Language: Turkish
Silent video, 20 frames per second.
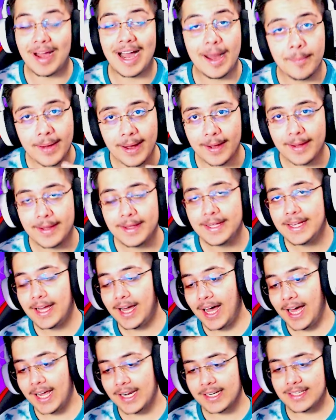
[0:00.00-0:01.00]
ama
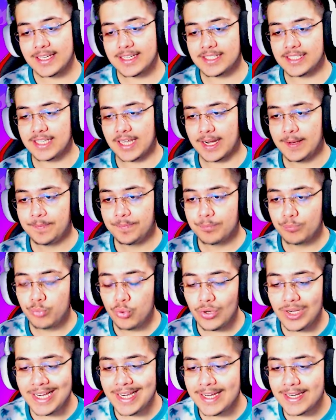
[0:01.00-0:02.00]
Arkadaşlar
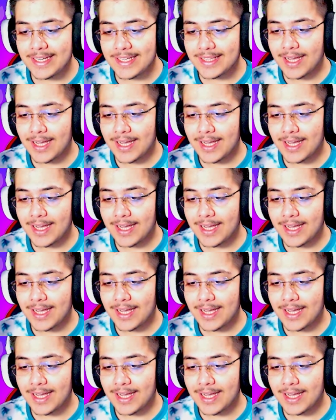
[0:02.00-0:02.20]
bu Lili'nin